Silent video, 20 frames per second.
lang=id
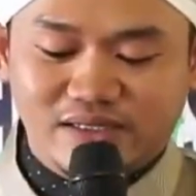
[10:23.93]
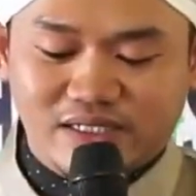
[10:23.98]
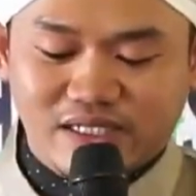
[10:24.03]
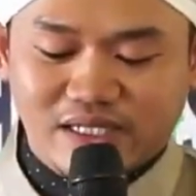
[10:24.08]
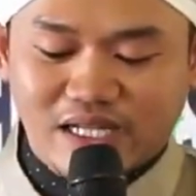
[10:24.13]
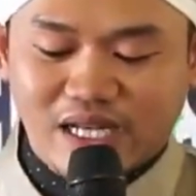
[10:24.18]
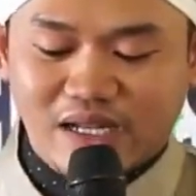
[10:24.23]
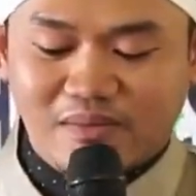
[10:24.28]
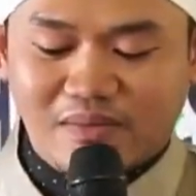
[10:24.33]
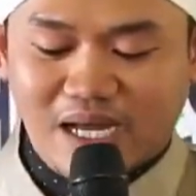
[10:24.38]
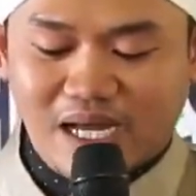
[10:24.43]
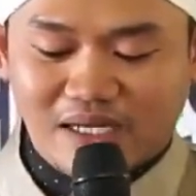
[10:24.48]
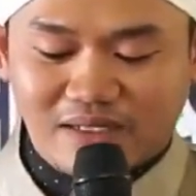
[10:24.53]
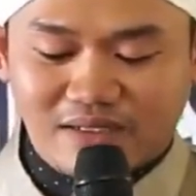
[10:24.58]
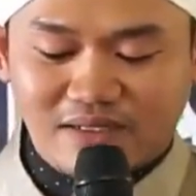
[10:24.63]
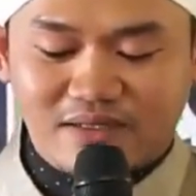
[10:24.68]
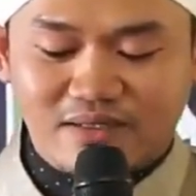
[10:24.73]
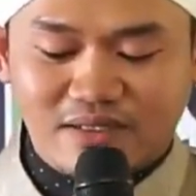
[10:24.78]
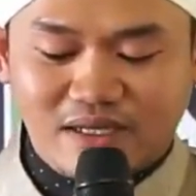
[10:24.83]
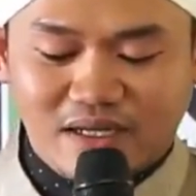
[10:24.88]
di dalam
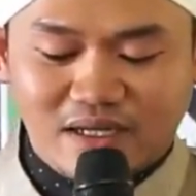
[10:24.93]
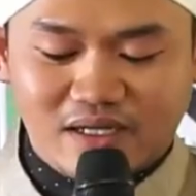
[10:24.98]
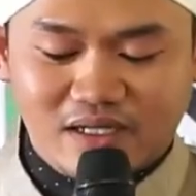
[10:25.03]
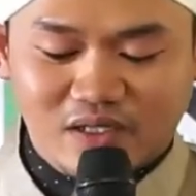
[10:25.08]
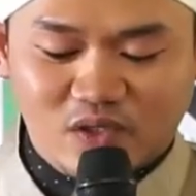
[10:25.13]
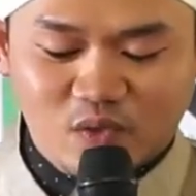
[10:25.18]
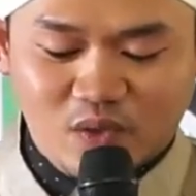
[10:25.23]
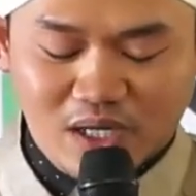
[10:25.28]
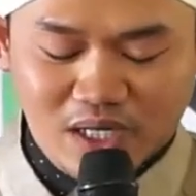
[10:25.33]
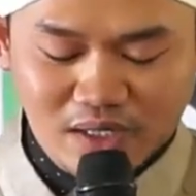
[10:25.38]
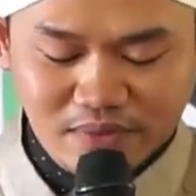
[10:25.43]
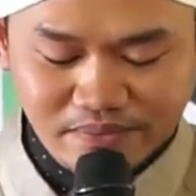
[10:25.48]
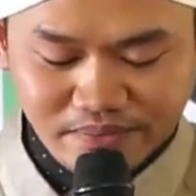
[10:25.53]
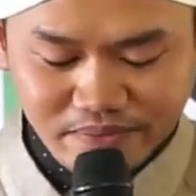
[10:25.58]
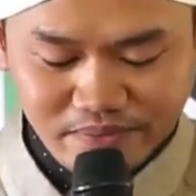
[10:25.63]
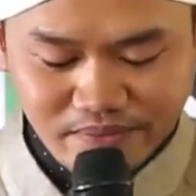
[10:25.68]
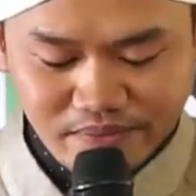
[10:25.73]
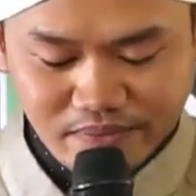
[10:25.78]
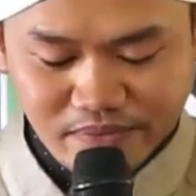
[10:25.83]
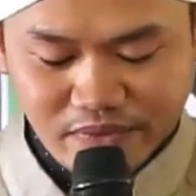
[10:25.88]
hadis yang kedua
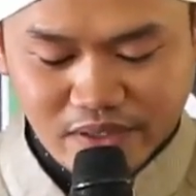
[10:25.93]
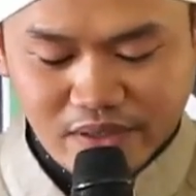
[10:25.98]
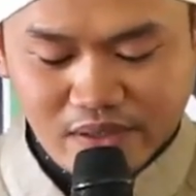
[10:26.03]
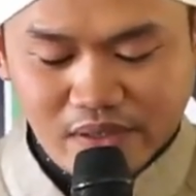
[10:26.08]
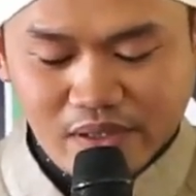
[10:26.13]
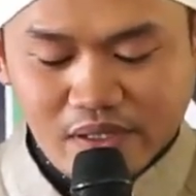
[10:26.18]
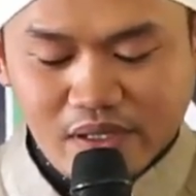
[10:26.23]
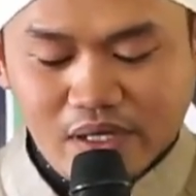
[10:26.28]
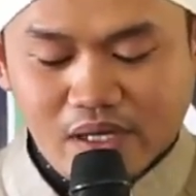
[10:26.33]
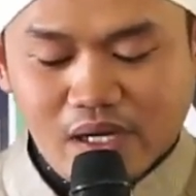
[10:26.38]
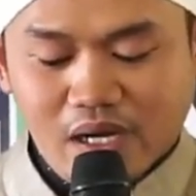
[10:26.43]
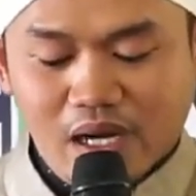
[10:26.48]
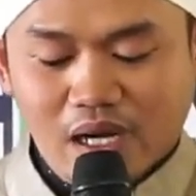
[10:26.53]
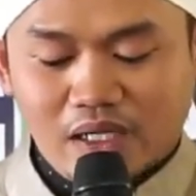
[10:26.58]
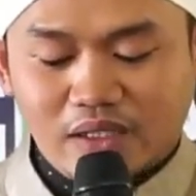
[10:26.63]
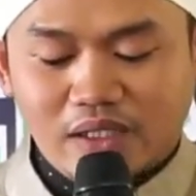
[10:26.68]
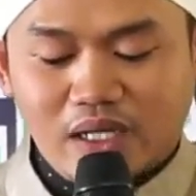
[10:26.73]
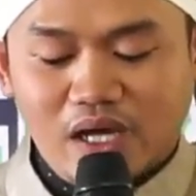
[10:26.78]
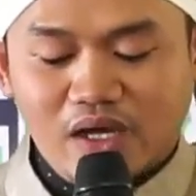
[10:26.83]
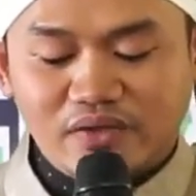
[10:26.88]

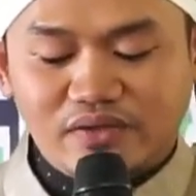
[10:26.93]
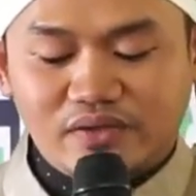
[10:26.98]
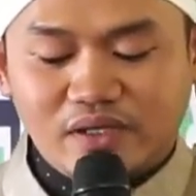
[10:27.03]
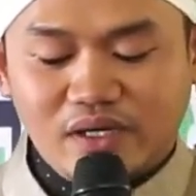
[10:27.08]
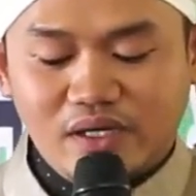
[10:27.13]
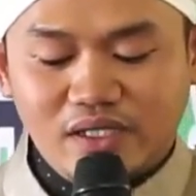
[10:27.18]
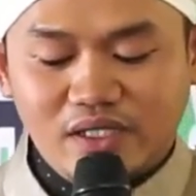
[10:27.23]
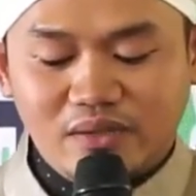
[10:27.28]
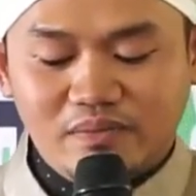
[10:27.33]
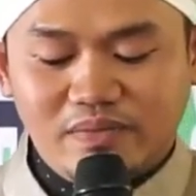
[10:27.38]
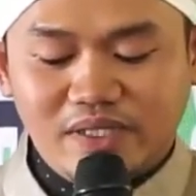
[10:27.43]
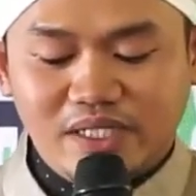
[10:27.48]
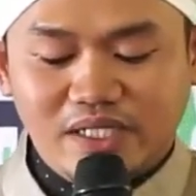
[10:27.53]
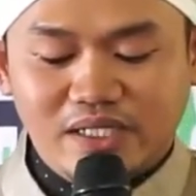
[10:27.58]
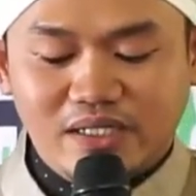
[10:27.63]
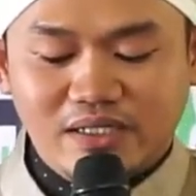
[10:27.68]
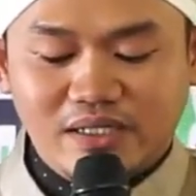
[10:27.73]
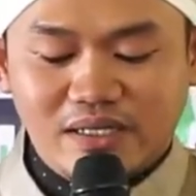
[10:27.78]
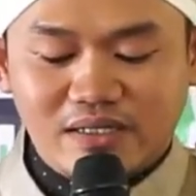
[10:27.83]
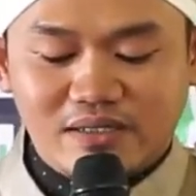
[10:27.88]
An Atha
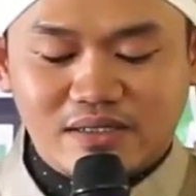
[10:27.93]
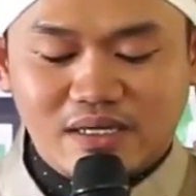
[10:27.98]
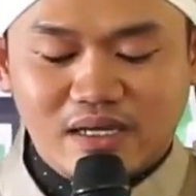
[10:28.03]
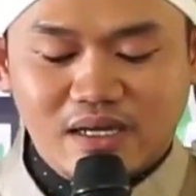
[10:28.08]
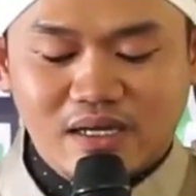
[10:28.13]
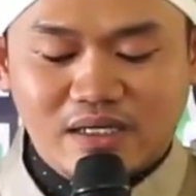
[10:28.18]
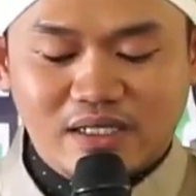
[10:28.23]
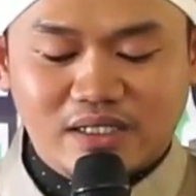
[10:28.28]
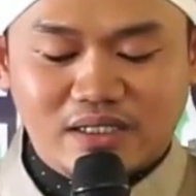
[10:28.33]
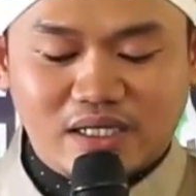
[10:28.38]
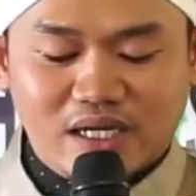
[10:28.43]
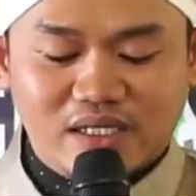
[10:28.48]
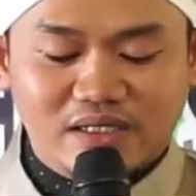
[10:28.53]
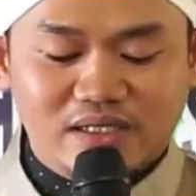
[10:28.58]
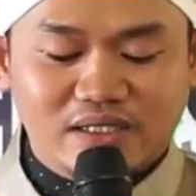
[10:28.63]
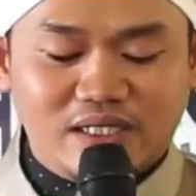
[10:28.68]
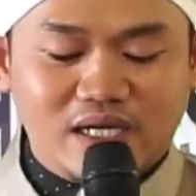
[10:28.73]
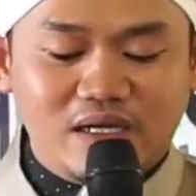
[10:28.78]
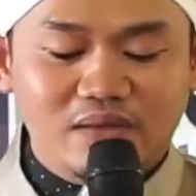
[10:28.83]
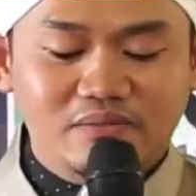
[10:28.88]
ibni Yasarin
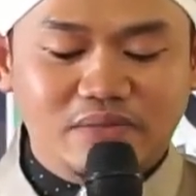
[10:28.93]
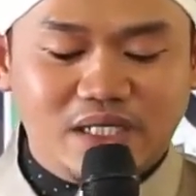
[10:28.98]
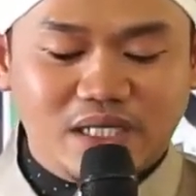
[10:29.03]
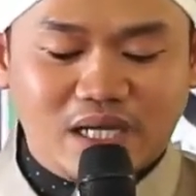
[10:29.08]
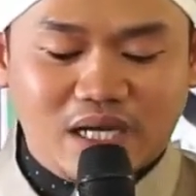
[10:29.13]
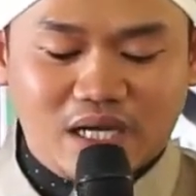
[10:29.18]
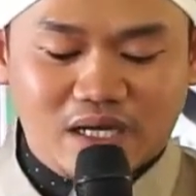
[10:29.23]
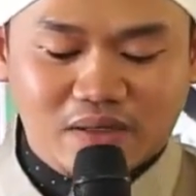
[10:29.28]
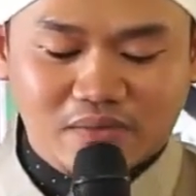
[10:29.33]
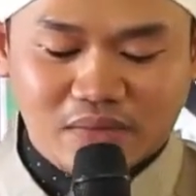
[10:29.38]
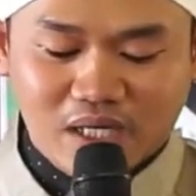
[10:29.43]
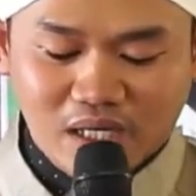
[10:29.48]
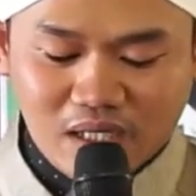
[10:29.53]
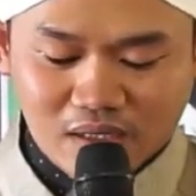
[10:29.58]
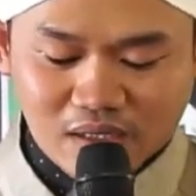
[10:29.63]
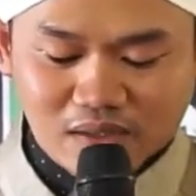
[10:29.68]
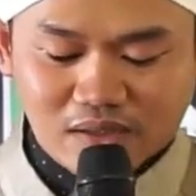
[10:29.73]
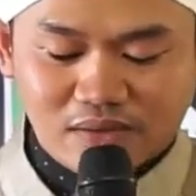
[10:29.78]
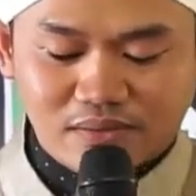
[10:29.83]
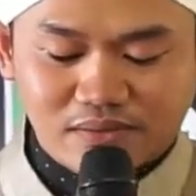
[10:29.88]
an Ka'bil
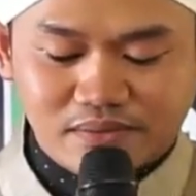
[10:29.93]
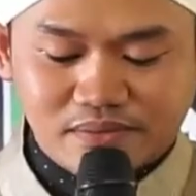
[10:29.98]
Ahbar